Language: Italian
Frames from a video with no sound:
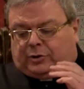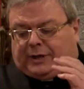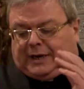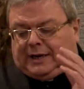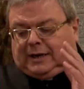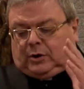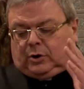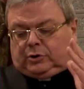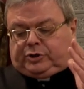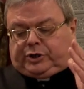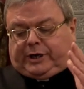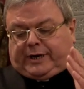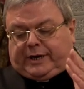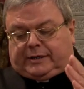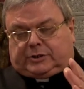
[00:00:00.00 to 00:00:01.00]
dalla
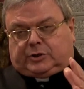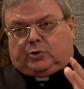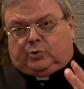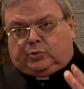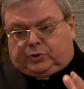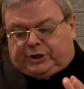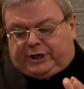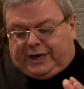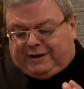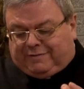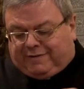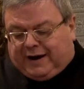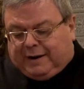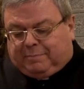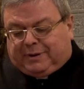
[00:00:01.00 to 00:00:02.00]
logica
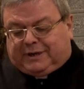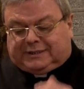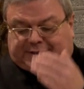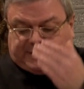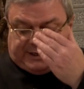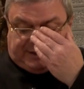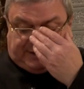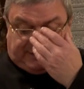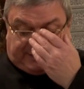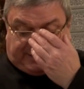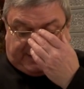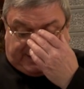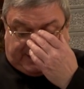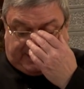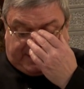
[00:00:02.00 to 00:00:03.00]
esclusiva
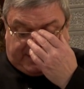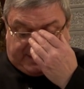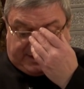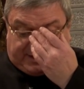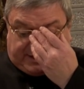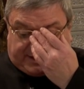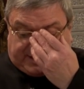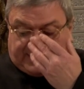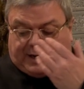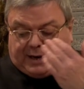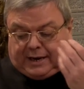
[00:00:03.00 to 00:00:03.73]
presente nel